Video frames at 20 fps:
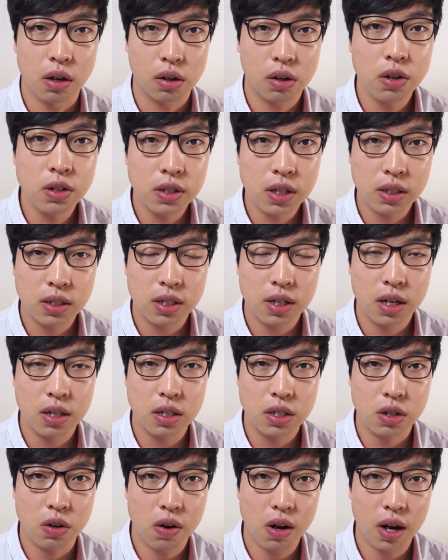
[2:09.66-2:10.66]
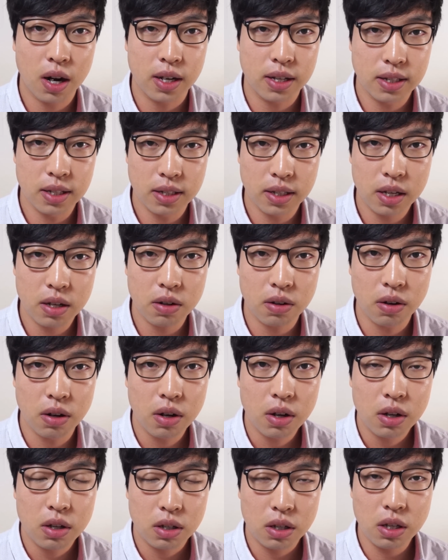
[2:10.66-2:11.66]
컨택트라는 영화가 있는데요,
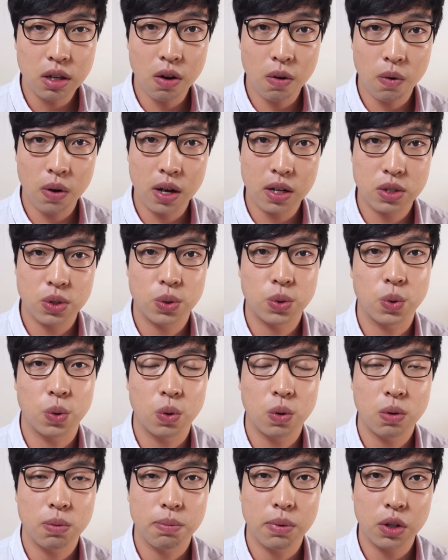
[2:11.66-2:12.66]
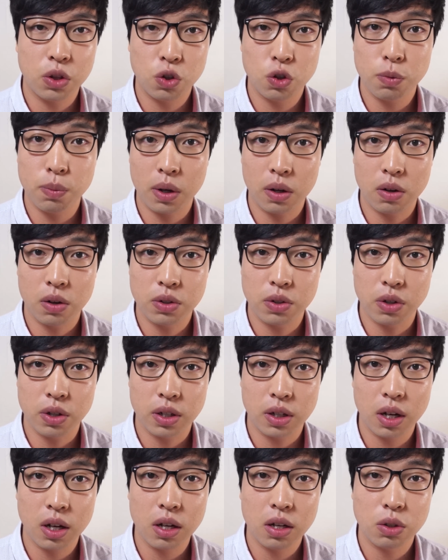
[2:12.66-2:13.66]
이 영화에서도 매튜
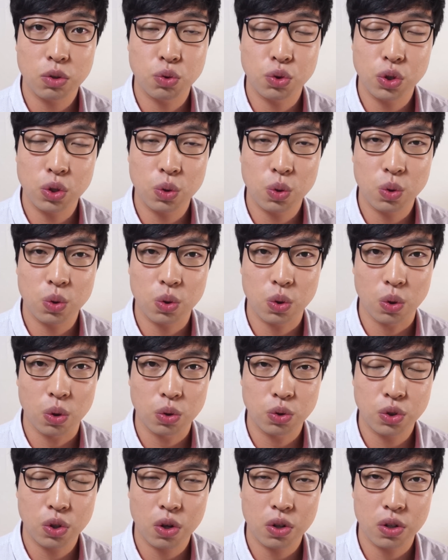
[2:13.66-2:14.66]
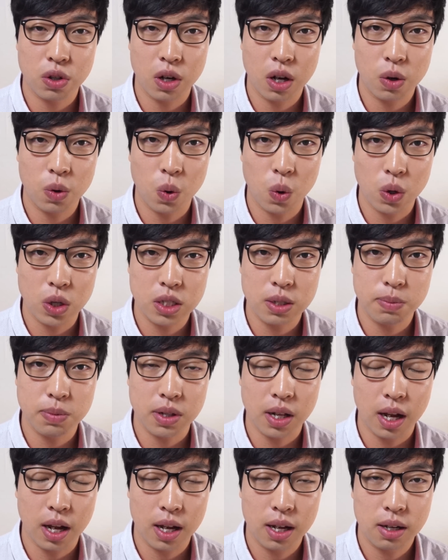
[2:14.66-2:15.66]
맥커너이가 주인공으로 출연을 하고
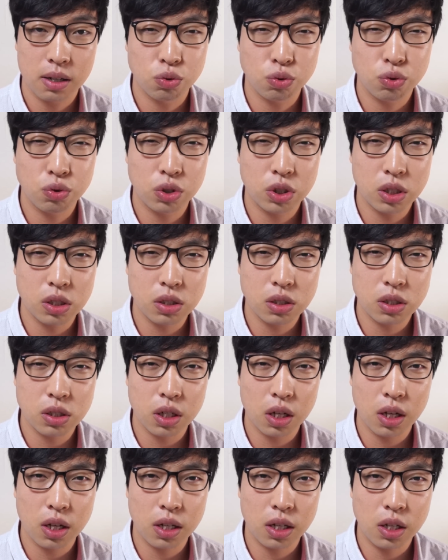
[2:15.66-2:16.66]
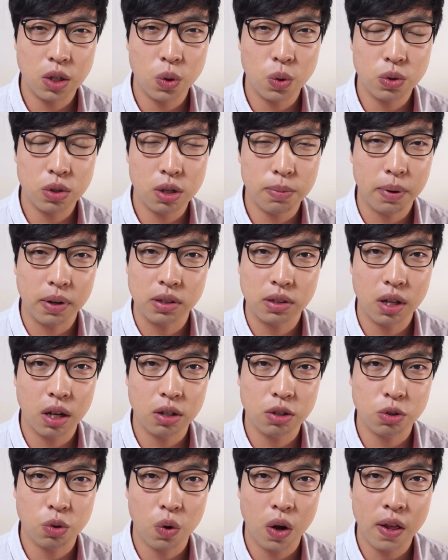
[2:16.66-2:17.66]
있습니다. 실제 이론을
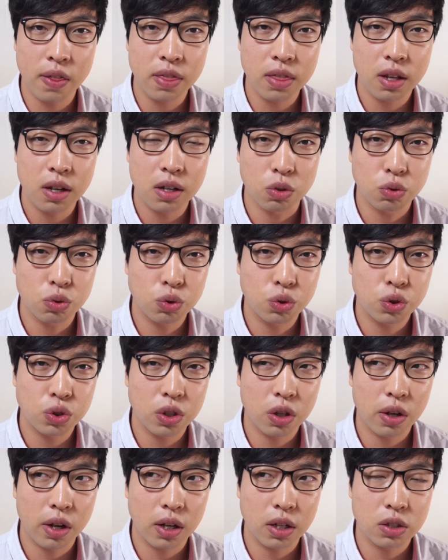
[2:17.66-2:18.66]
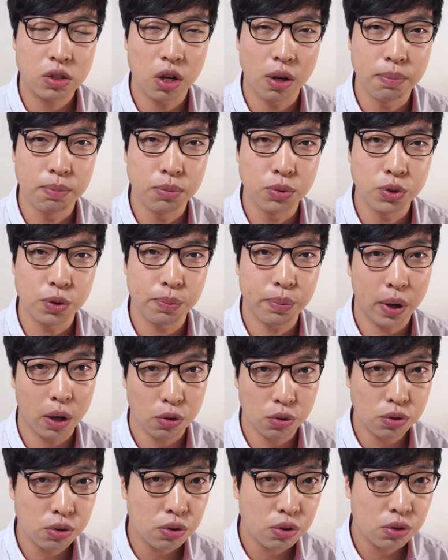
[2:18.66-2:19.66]
바탕으로 한 우주여행 전문
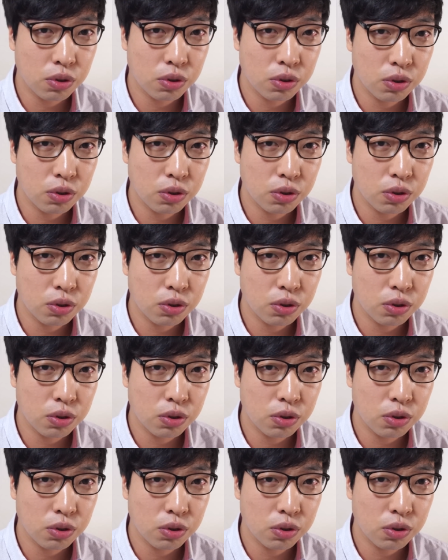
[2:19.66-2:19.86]
배우.